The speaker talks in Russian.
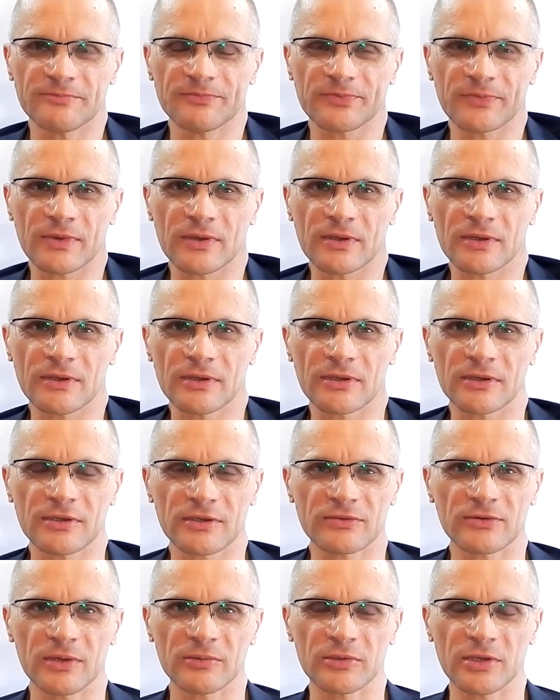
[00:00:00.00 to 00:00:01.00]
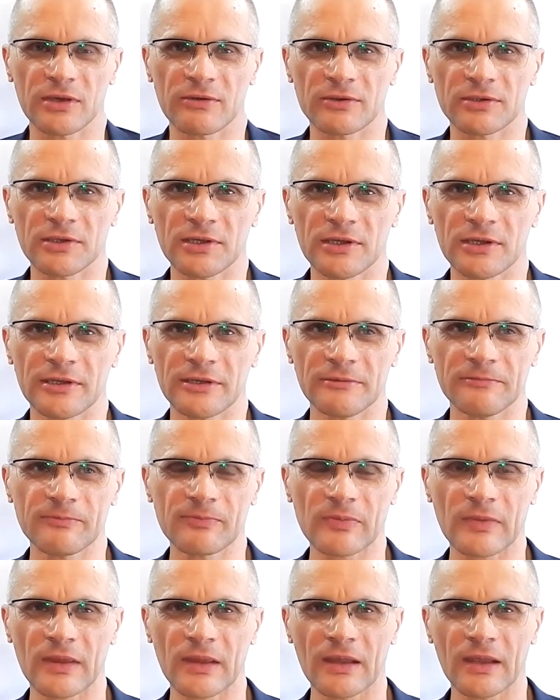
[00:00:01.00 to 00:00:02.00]
Э, с вами я, Виталий.
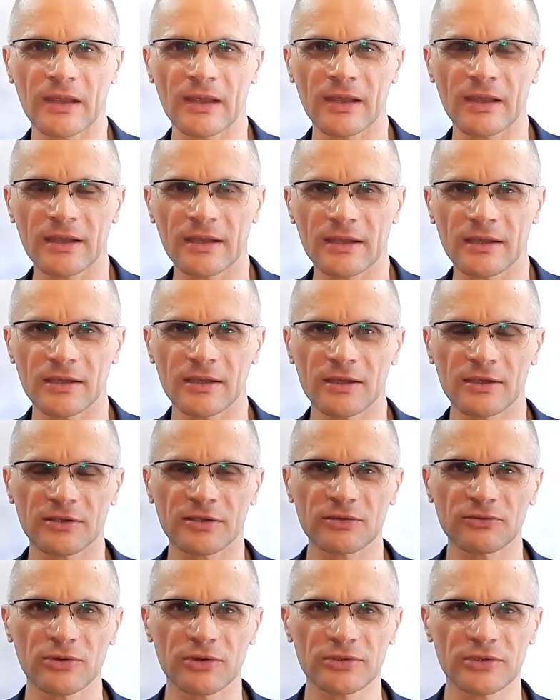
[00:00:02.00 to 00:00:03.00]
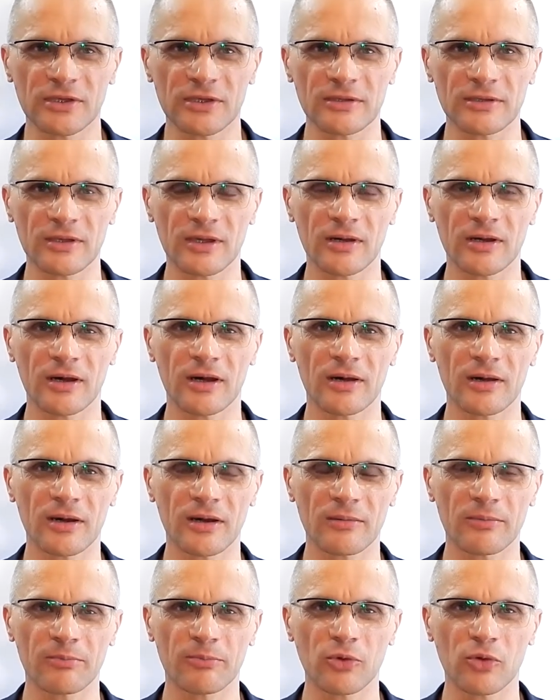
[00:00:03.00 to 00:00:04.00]
И сегодня, э,
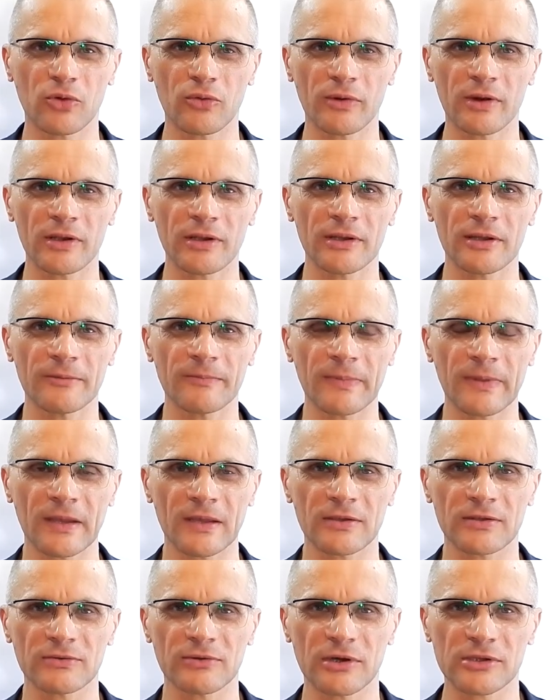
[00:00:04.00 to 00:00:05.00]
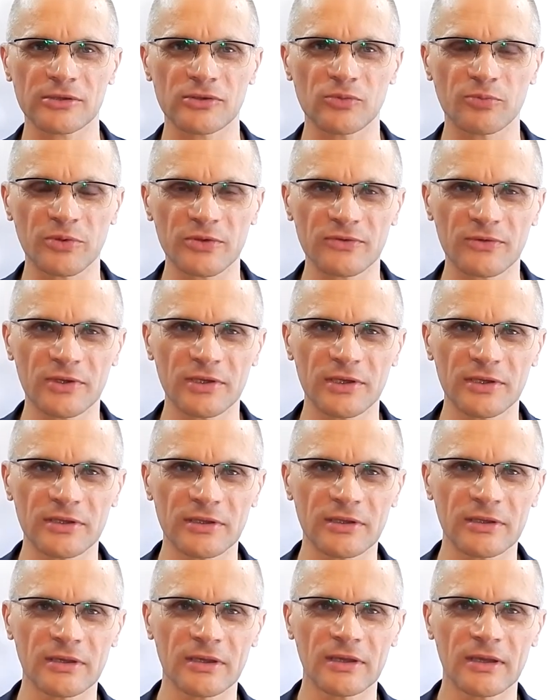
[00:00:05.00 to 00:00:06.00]
буквально с вашего позволения,